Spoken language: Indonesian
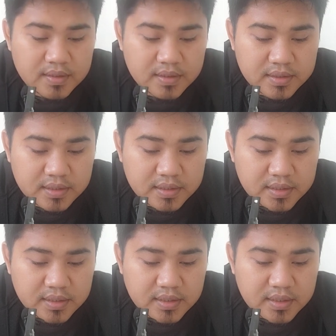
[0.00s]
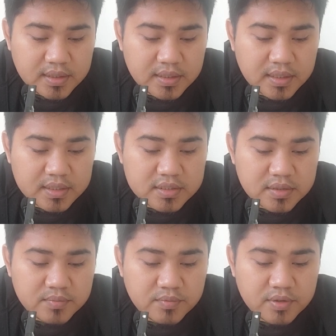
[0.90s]
jadi
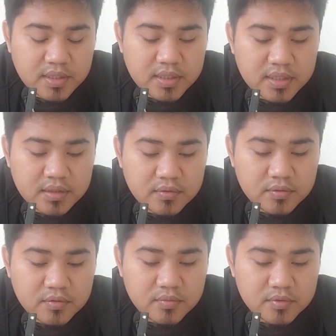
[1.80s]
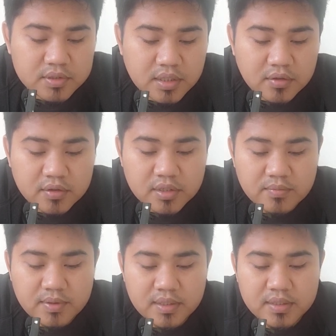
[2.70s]
kesimpulanana hukum
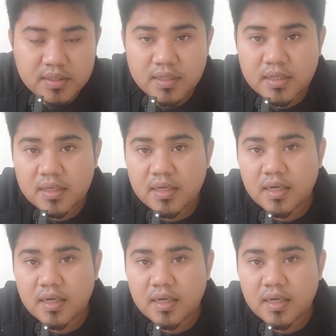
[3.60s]
mutakoriben teh